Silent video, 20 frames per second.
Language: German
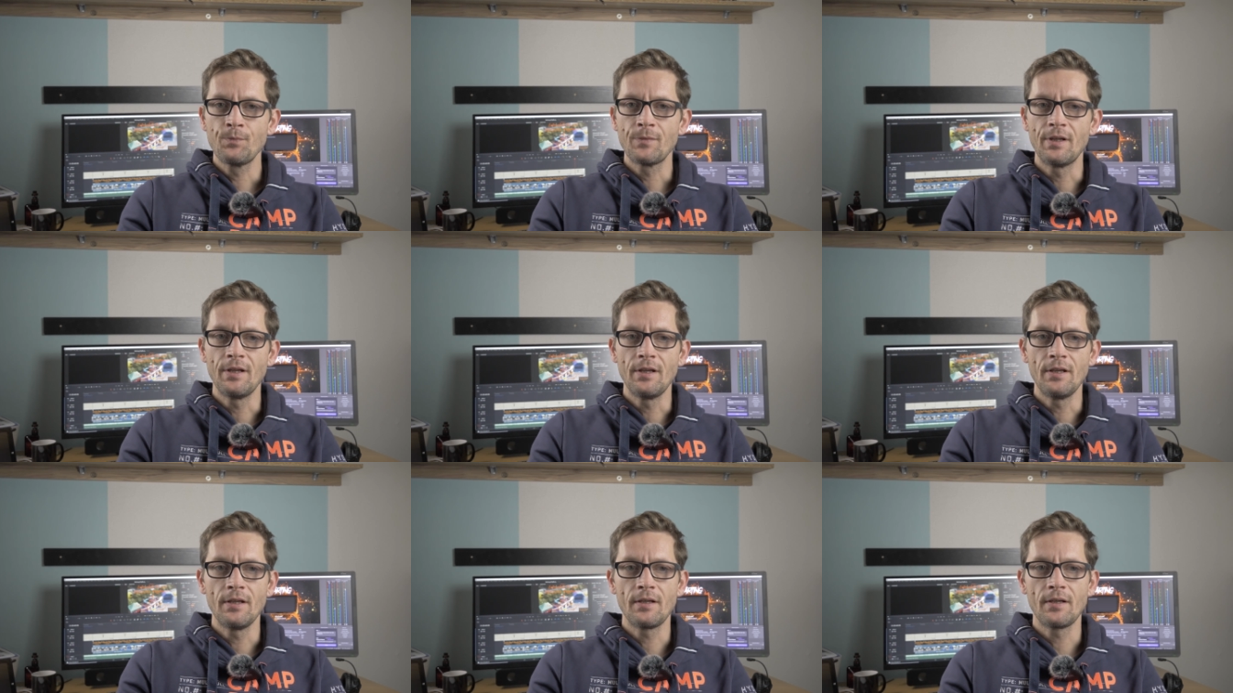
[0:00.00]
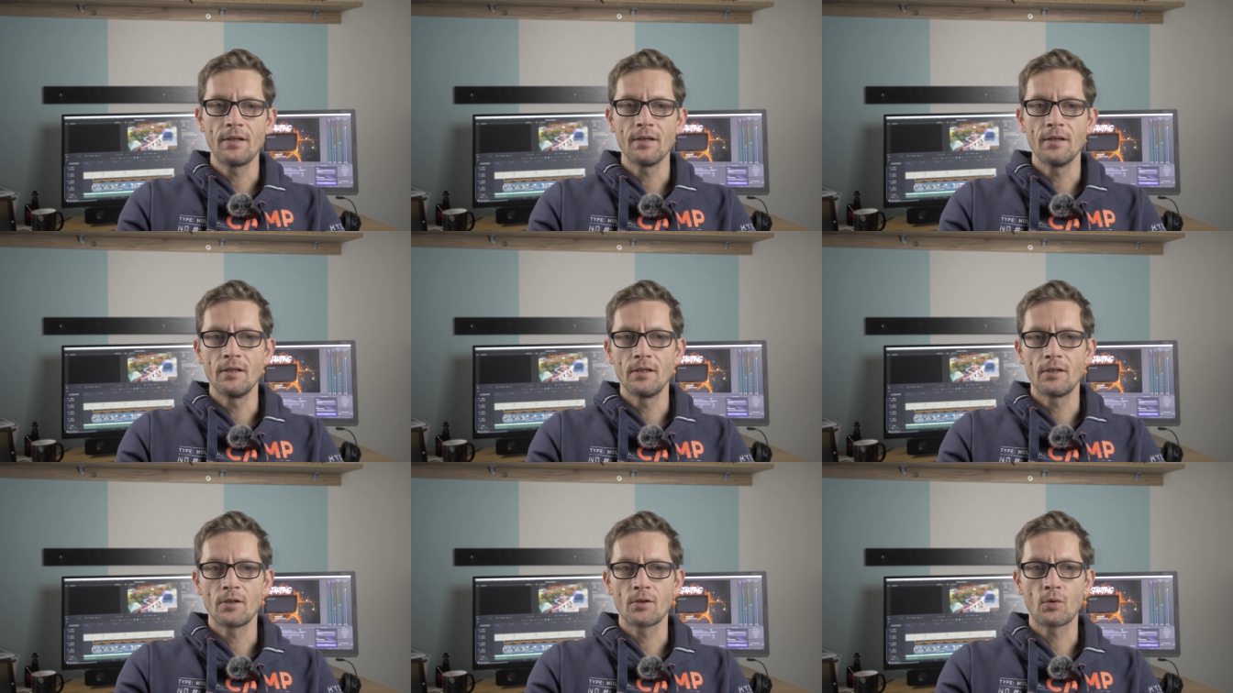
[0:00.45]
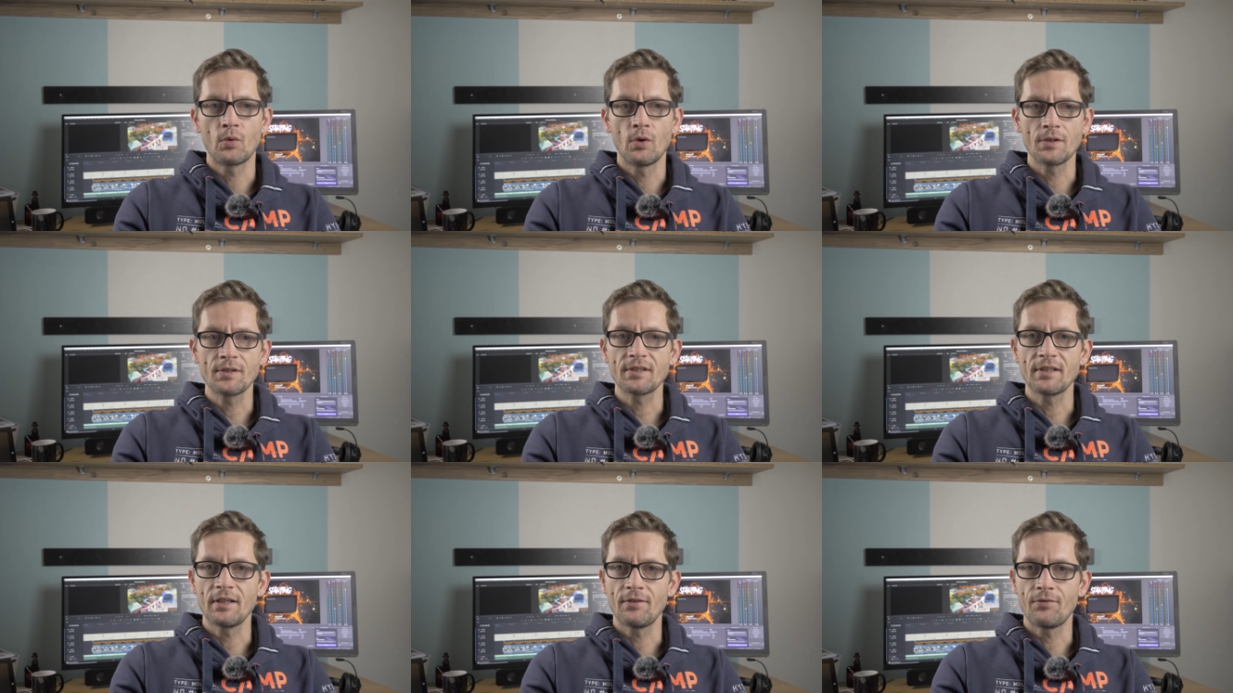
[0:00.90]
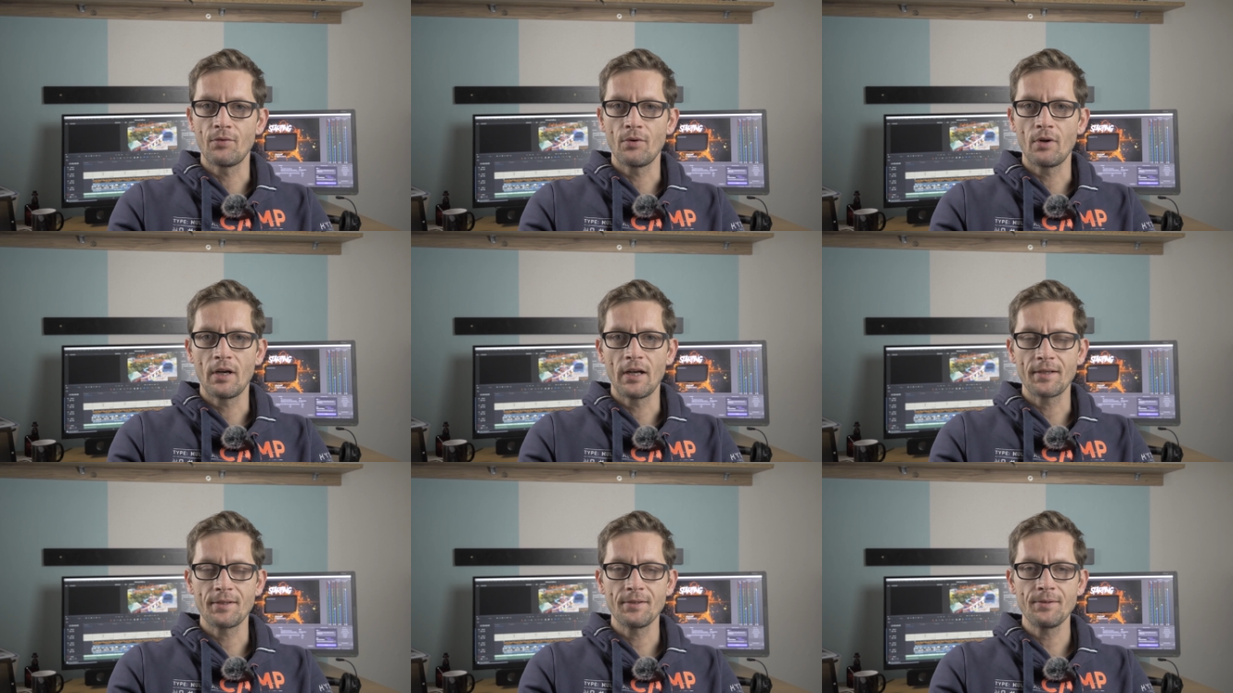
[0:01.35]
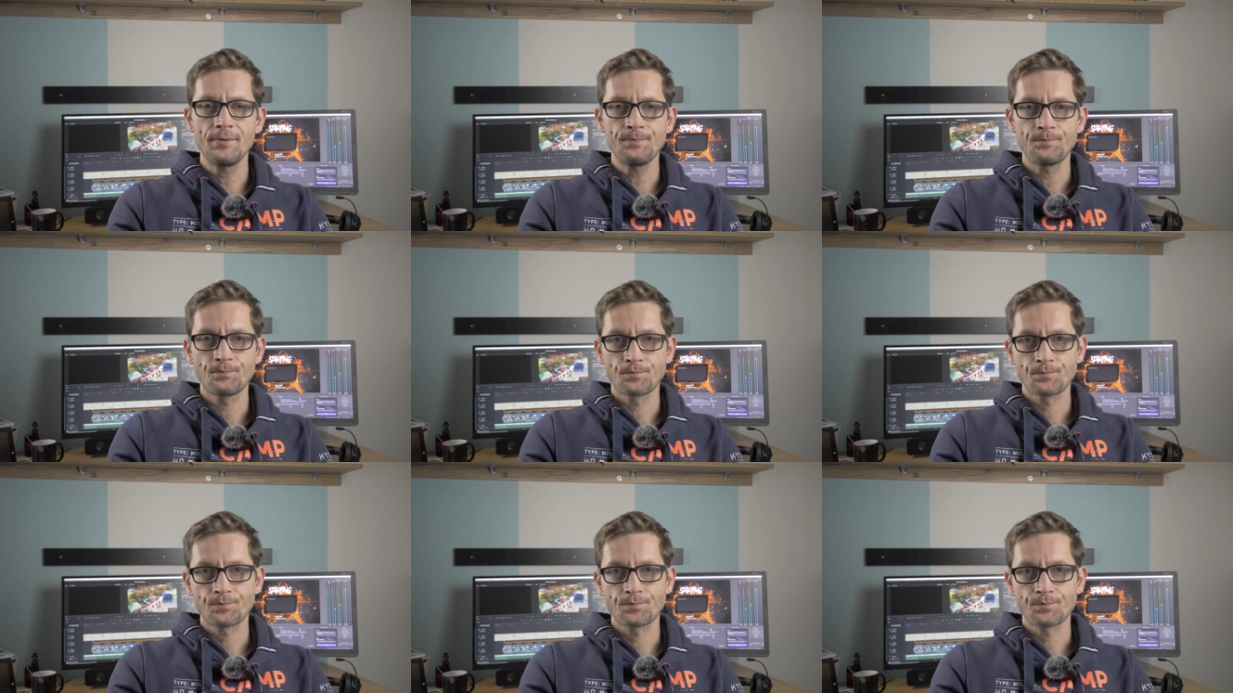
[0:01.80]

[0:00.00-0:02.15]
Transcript: die ich äh, kurz davor hatte.